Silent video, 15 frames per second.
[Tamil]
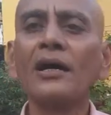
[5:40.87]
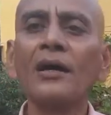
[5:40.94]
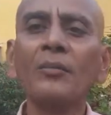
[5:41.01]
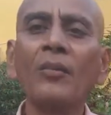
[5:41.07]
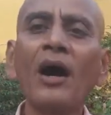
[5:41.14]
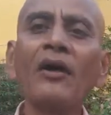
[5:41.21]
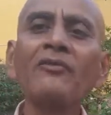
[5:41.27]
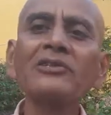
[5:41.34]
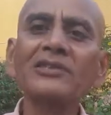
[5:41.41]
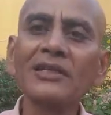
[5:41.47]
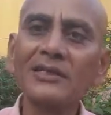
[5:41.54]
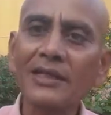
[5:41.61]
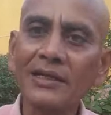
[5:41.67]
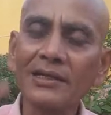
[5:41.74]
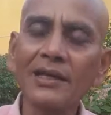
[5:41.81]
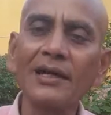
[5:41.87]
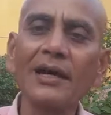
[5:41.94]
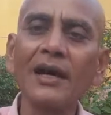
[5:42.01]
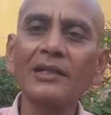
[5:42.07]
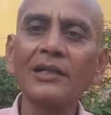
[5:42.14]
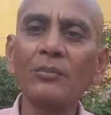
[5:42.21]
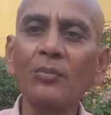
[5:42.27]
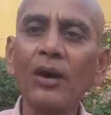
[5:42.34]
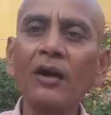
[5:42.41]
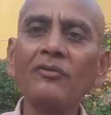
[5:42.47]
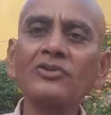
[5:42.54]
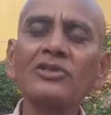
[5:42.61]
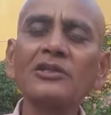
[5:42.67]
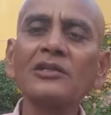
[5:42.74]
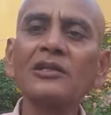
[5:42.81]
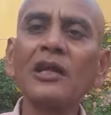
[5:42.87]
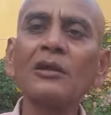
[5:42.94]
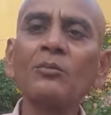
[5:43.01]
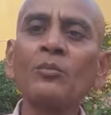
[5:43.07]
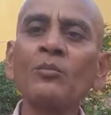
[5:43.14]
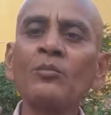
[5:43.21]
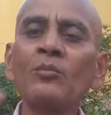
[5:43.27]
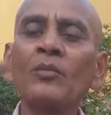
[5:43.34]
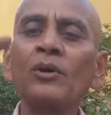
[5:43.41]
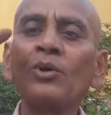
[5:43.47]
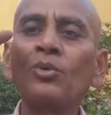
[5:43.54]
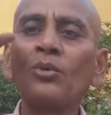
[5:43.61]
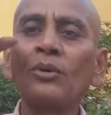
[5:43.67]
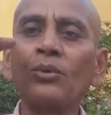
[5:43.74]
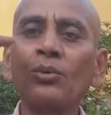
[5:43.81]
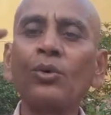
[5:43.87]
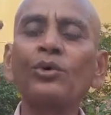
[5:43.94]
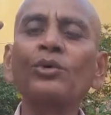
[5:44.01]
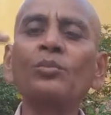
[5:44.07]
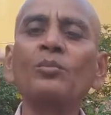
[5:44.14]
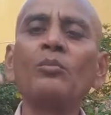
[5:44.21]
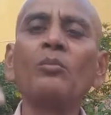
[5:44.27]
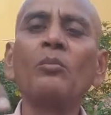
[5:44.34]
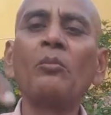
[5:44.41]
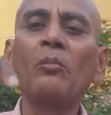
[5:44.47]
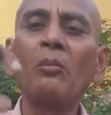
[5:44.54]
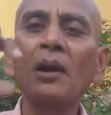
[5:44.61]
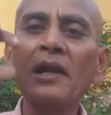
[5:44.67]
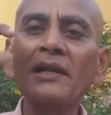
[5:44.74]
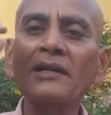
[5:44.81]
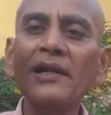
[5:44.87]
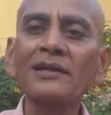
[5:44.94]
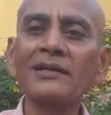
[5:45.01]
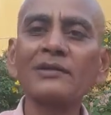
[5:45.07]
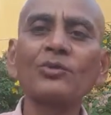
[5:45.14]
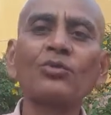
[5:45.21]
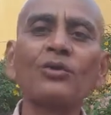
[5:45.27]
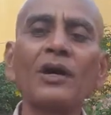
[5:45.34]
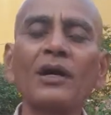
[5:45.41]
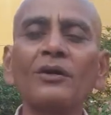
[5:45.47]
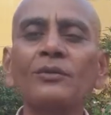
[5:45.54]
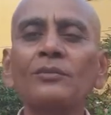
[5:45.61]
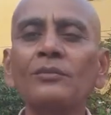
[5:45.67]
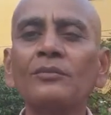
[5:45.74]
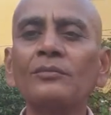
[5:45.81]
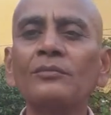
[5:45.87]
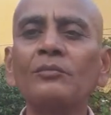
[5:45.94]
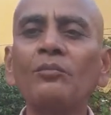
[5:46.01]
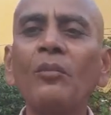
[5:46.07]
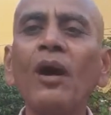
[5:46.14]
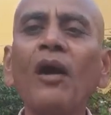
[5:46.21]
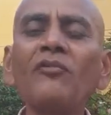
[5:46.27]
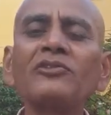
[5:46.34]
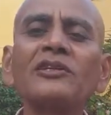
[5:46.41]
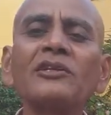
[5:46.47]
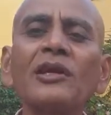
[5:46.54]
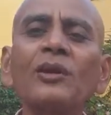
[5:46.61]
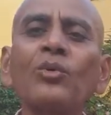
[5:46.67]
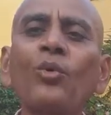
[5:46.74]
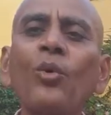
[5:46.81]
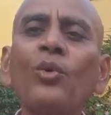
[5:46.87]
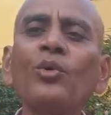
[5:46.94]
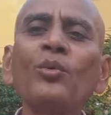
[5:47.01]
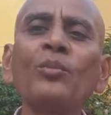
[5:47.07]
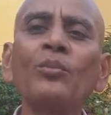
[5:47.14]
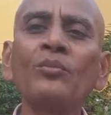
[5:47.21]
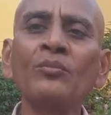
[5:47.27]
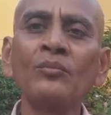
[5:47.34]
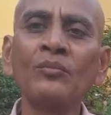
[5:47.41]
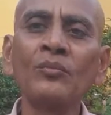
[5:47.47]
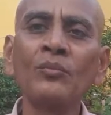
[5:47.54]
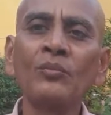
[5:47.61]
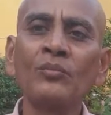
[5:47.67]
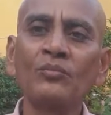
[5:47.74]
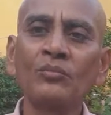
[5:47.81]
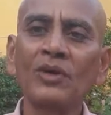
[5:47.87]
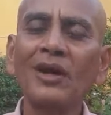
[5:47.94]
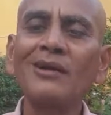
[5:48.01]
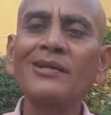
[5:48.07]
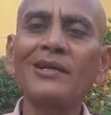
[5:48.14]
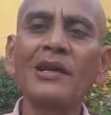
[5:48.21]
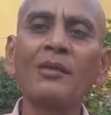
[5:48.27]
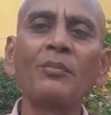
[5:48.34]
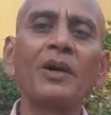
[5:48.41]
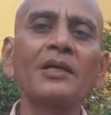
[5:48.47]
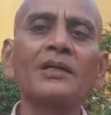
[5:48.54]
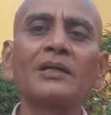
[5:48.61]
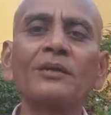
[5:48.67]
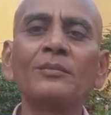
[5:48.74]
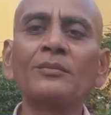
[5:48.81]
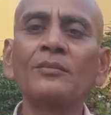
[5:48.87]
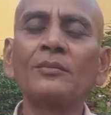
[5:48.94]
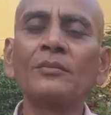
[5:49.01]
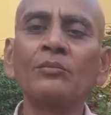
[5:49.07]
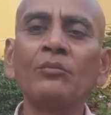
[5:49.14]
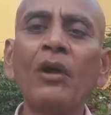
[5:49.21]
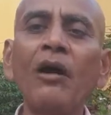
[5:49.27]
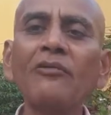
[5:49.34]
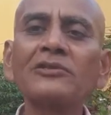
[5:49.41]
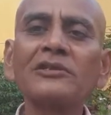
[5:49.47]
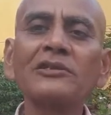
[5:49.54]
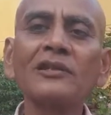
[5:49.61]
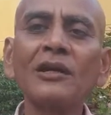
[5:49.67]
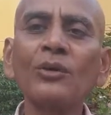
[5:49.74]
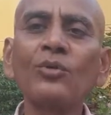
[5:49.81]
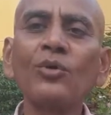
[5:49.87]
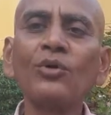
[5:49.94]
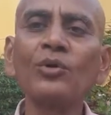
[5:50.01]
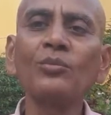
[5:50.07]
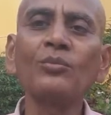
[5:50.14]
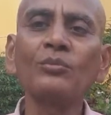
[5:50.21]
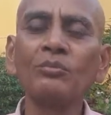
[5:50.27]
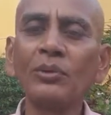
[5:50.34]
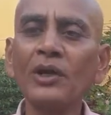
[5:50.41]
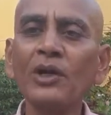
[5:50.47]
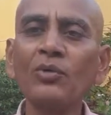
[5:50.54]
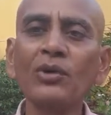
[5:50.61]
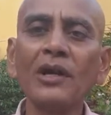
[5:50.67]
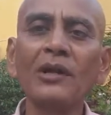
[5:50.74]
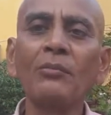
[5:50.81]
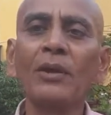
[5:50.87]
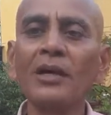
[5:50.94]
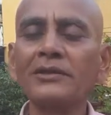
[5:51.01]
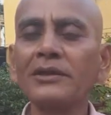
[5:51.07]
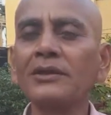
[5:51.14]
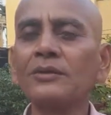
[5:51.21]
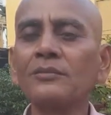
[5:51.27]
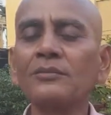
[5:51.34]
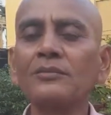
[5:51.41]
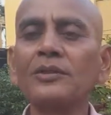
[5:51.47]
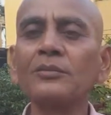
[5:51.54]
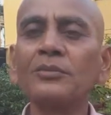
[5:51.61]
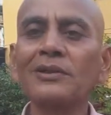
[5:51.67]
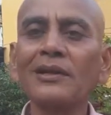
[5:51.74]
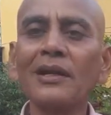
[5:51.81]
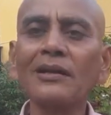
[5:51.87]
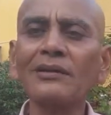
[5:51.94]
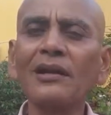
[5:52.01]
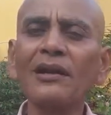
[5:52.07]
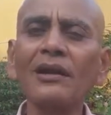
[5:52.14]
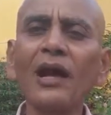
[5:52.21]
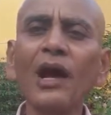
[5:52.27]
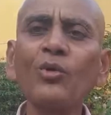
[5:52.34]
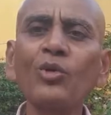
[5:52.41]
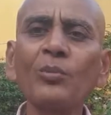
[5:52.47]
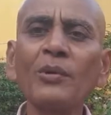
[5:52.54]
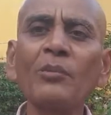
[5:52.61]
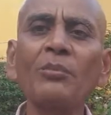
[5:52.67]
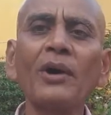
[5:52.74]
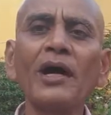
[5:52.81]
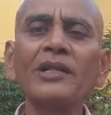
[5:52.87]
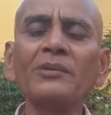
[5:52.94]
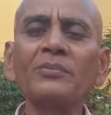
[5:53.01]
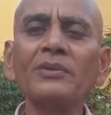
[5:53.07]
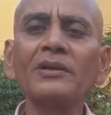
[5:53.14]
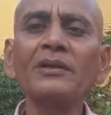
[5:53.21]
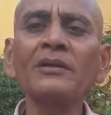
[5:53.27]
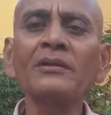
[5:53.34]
மாவுச்சத்தற்ற அந்த மாவுச்சத்து தான் கொடும் மலநாற்றத்தை உண்டாக்கும் மாவுச்சத்து தான் கொடும் கல்லீரலை பாதிக்கும் மாவுச்சத்தான கொடும் பெருங்குடலை பாதிக்கும் இப்படியெல்லாம் எல்லா உறுப்பையும் பாதிப்பது